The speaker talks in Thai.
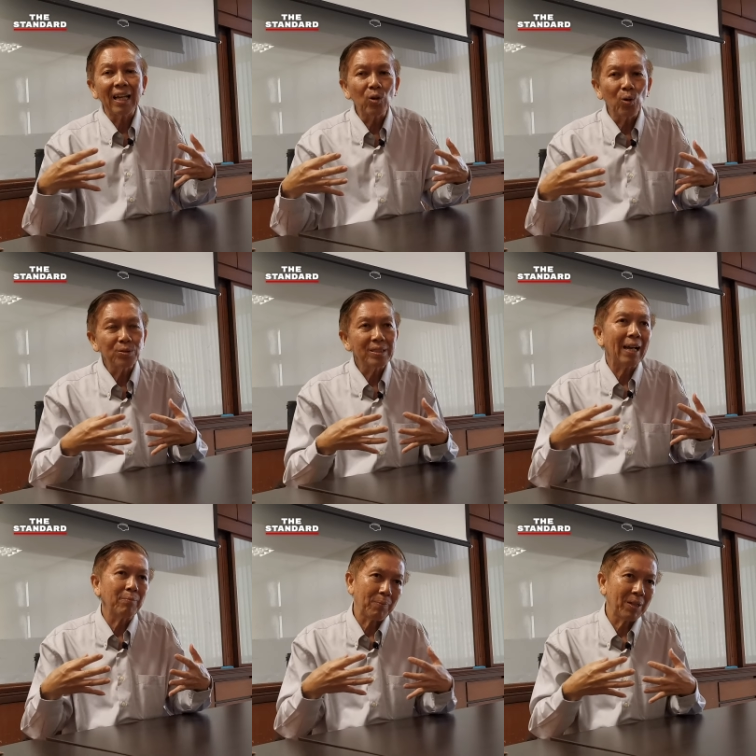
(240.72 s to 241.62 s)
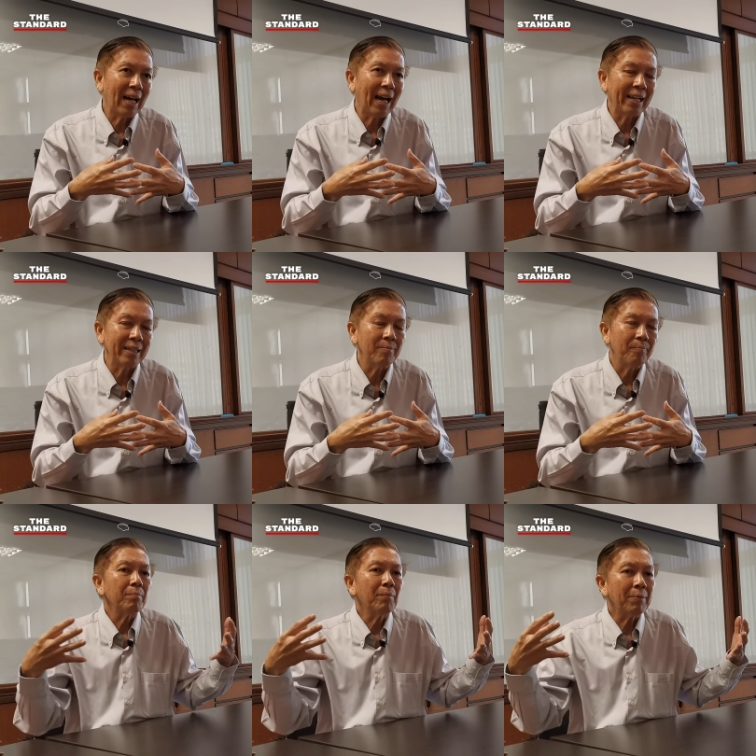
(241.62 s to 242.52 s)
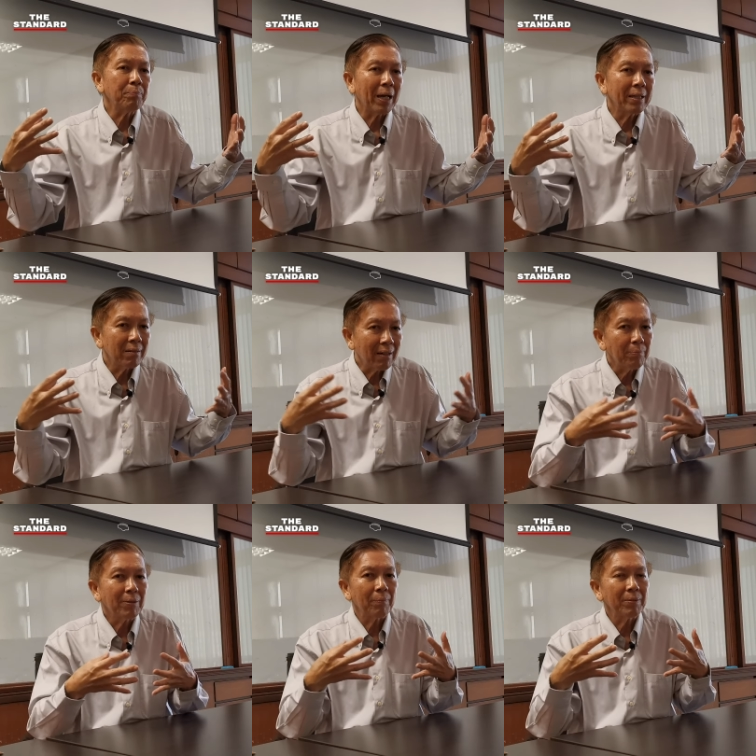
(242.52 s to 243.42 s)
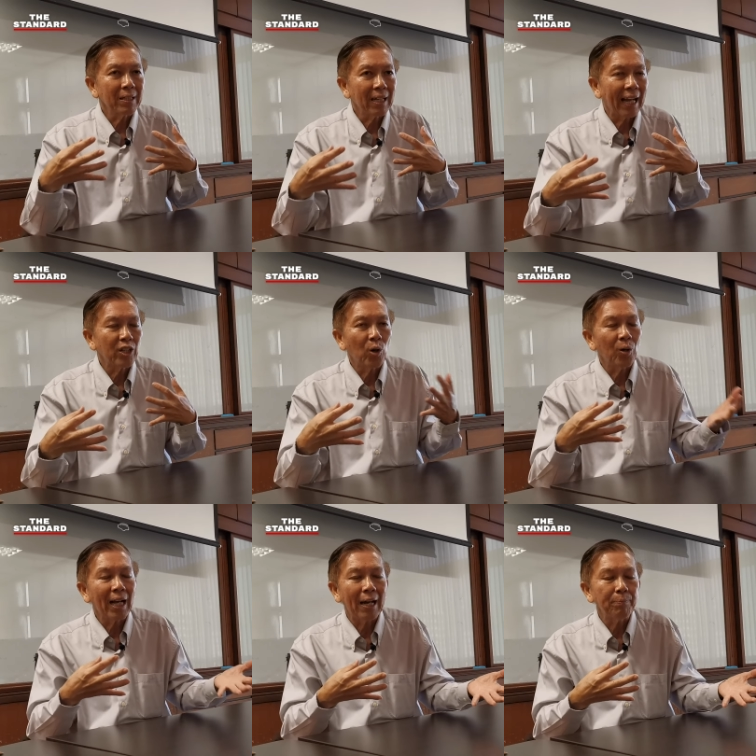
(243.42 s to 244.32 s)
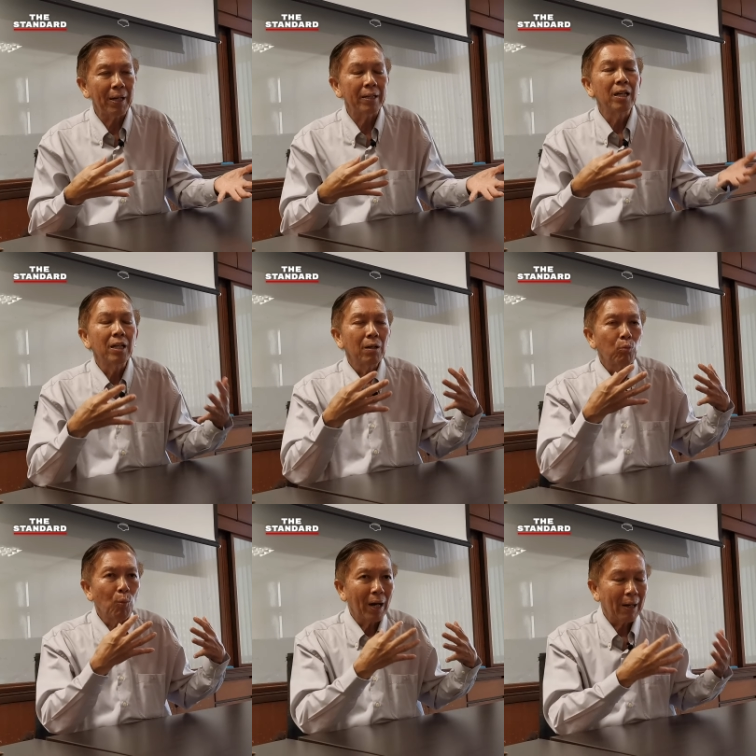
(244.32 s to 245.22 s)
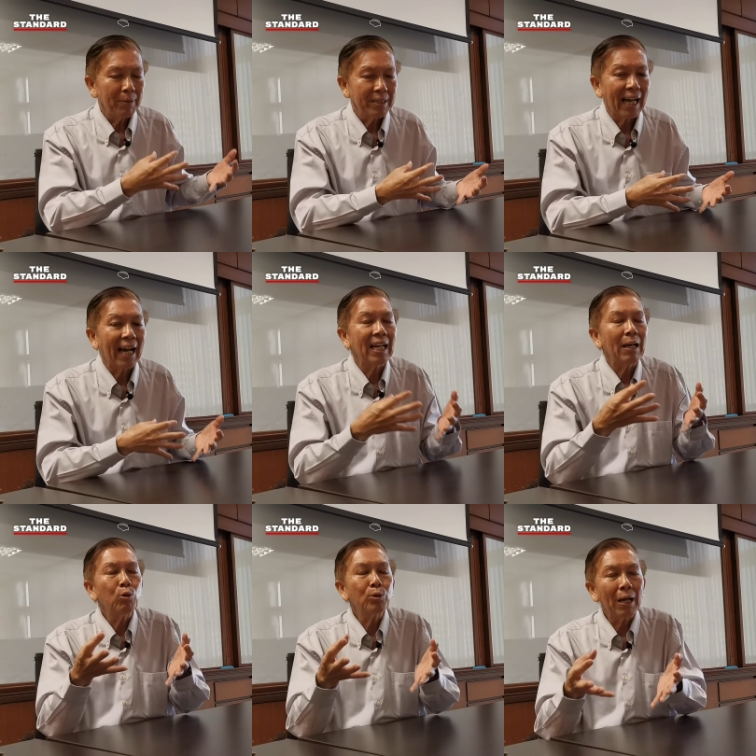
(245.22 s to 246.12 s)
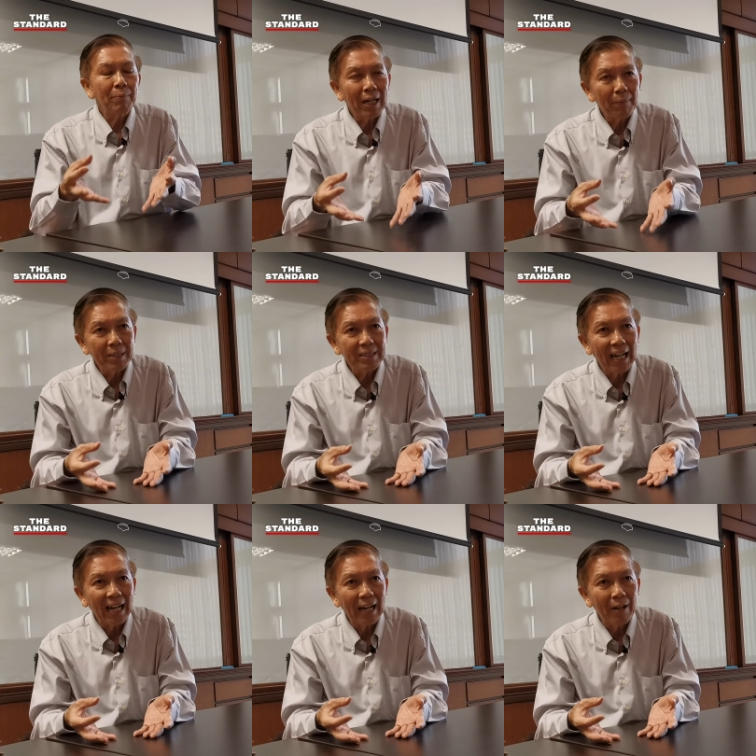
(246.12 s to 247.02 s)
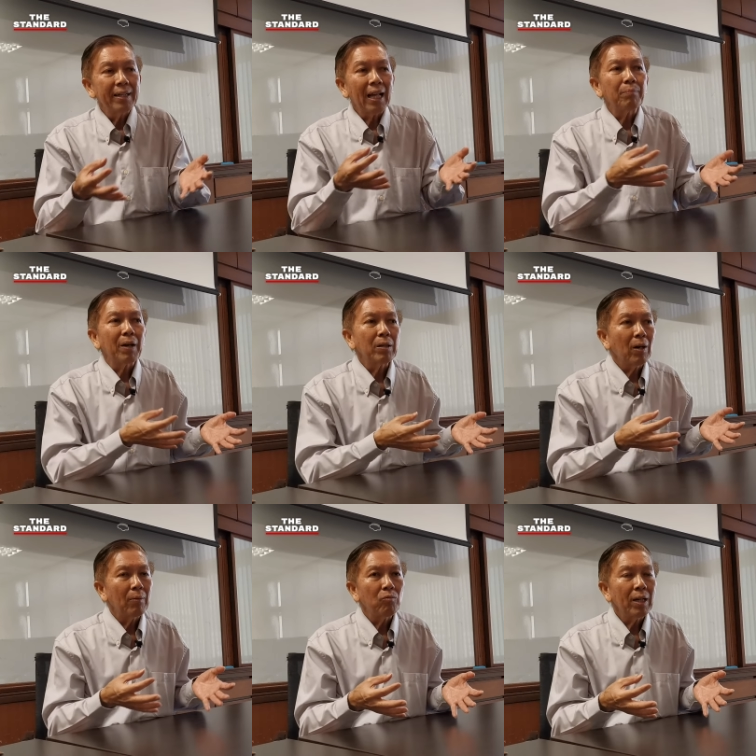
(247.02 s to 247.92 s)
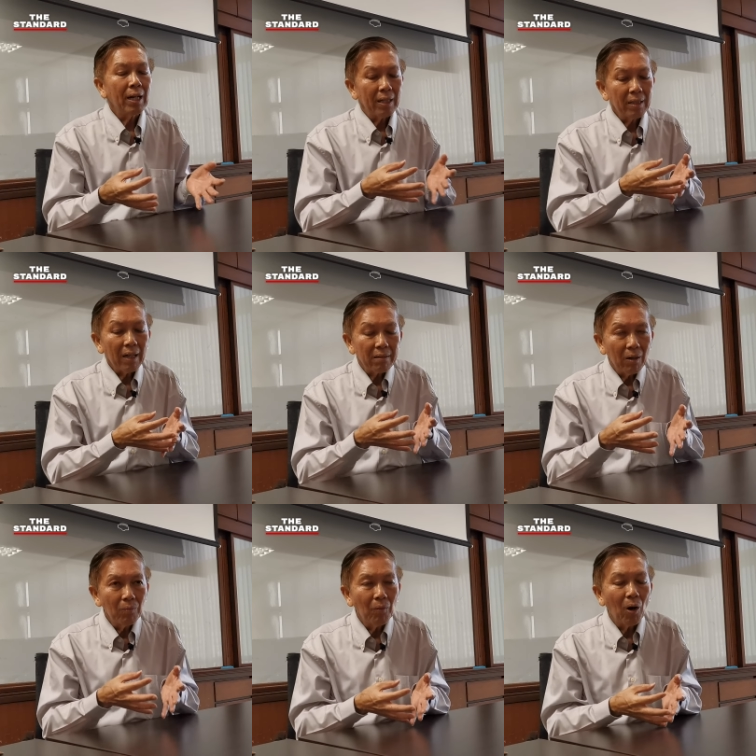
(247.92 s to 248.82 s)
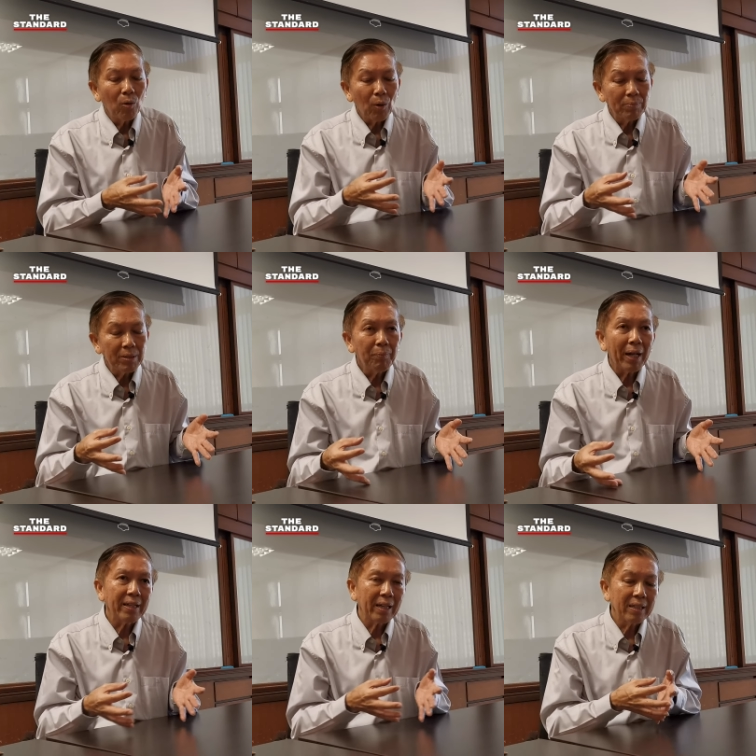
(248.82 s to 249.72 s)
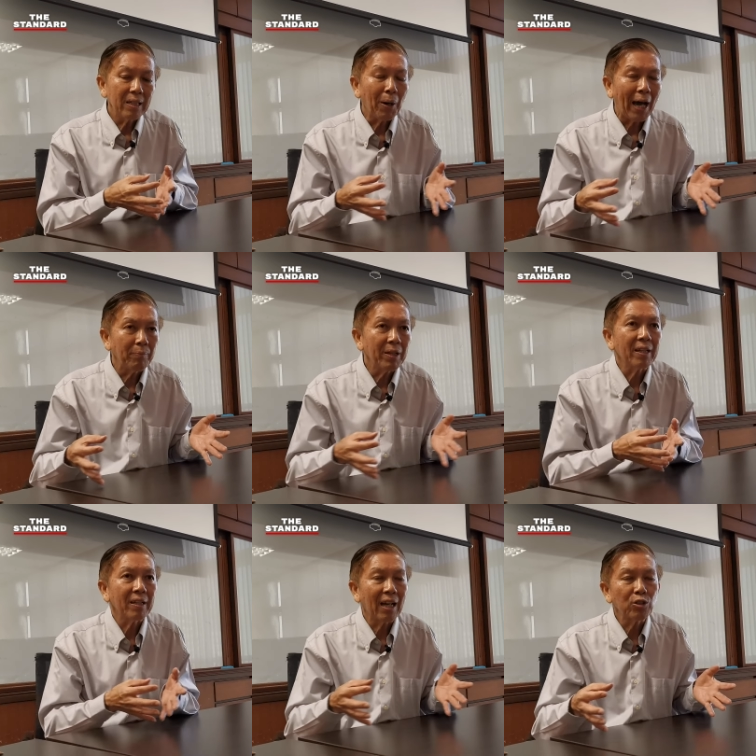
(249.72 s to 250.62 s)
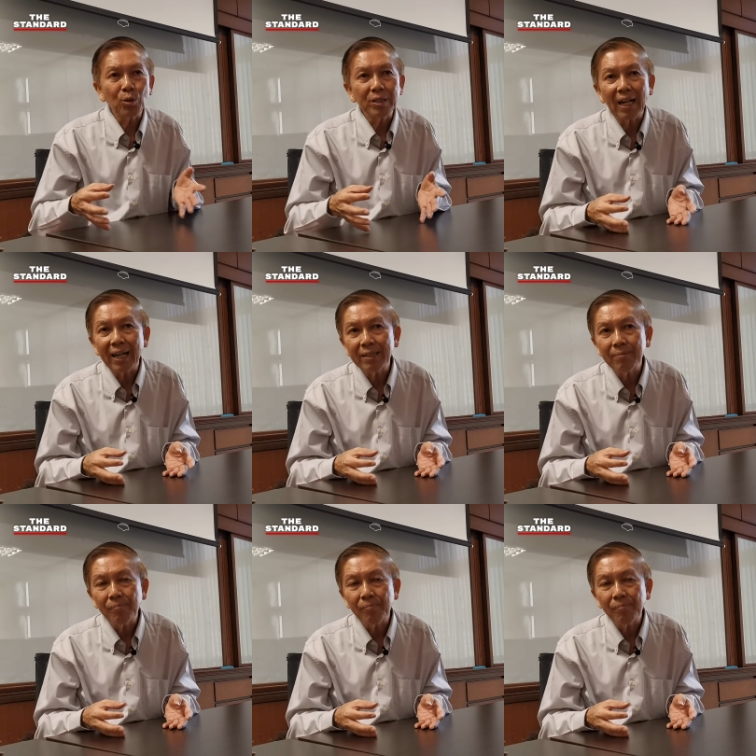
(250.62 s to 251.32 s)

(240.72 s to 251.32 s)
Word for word: ในโครงสร้างแบบทหารมันไปรับกับเงื่อนไขของการเป็นผู้บังคับบัญชาและผู้ใต้บังคับบัญชานั่นหมายความว่าถ้าเรามองความสัมพันธ์อย่างนี้ผ่านมิติทางชนชั้น